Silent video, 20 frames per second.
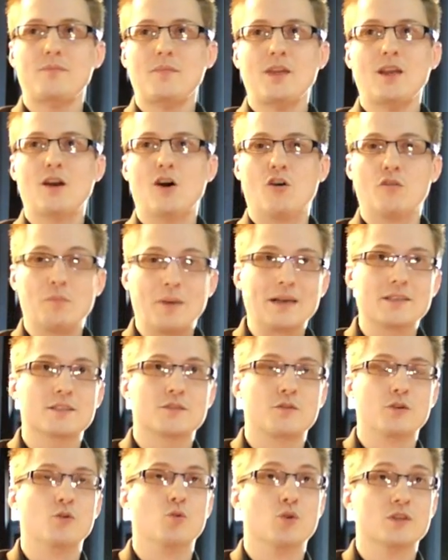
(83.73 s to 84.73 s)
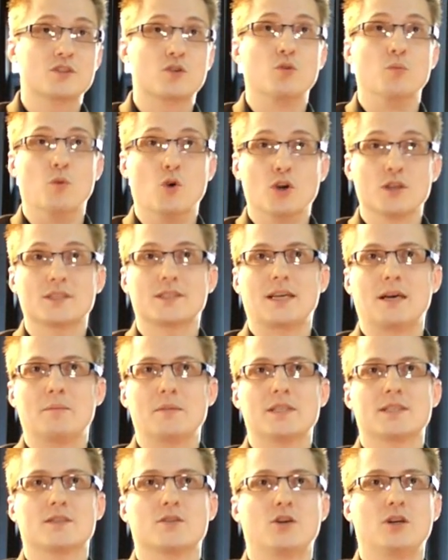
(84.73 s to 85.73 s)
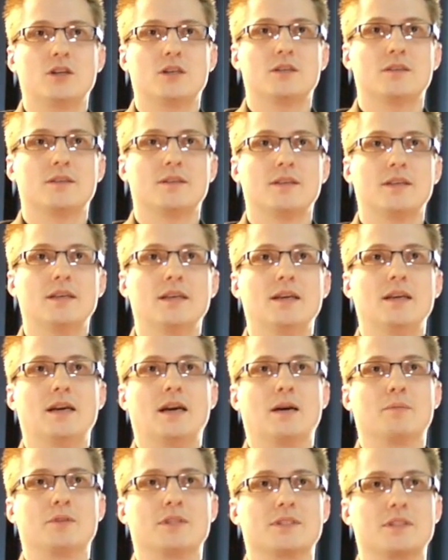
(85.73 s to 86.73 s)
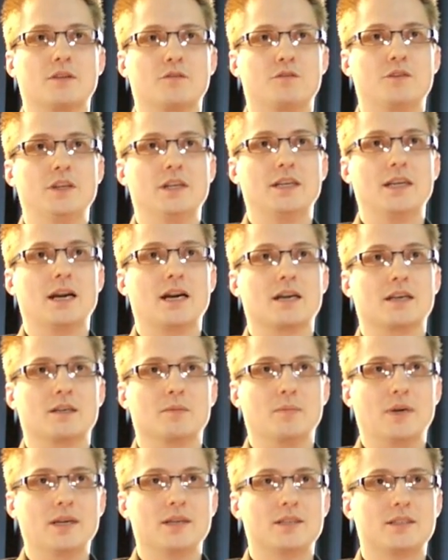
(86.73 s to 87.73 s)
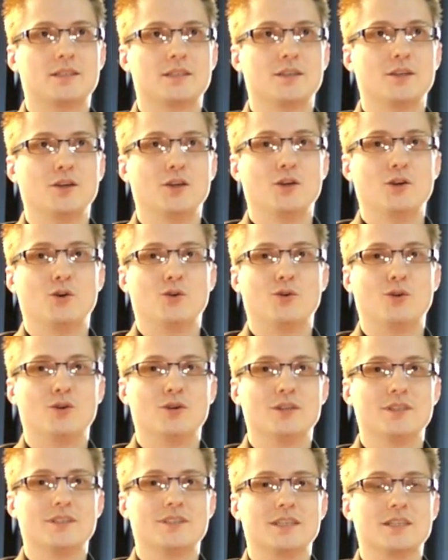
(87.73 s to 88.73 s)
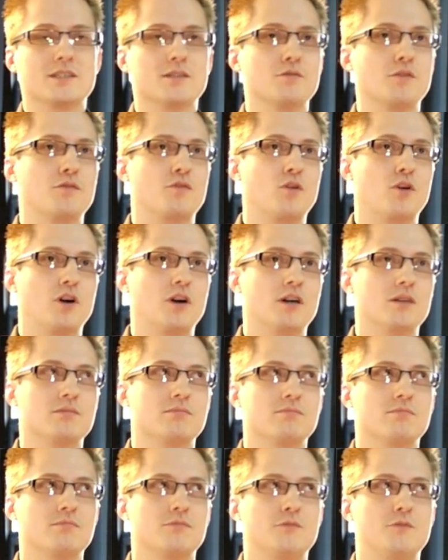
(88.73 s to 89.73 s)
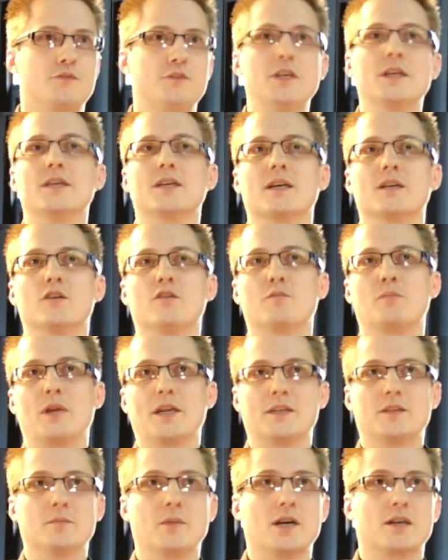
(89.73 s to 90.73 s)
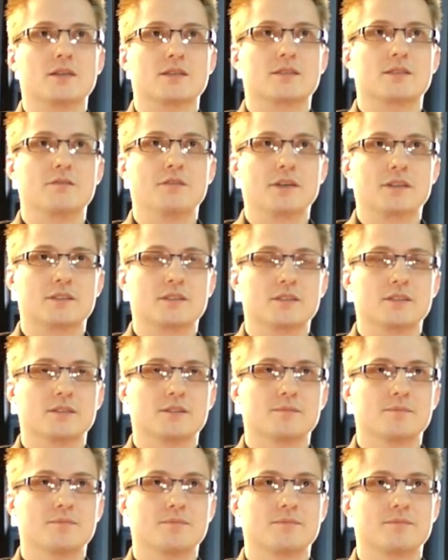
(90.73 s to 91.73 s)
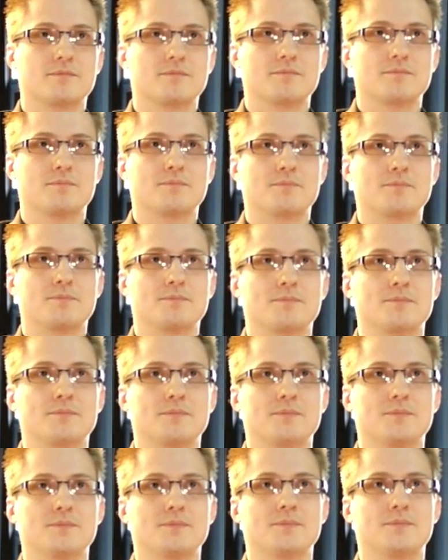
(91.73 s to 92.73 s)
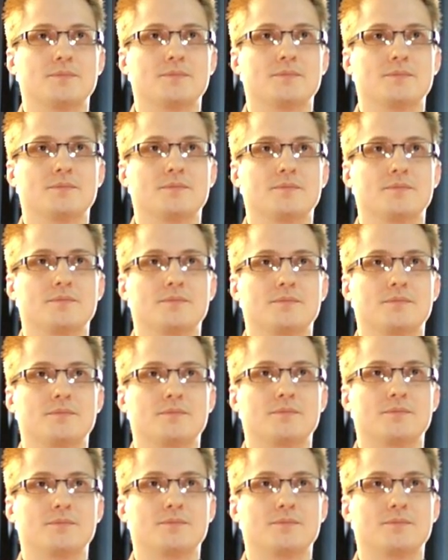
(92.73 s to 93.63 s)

Auf Basis von US Commerce damals noch. Habe das dann viele Jahre gemacht. Und dann sind wir vor vier Jahren auf Plenty Markets gewechselt. Und waren es da schon mehrere Nischen?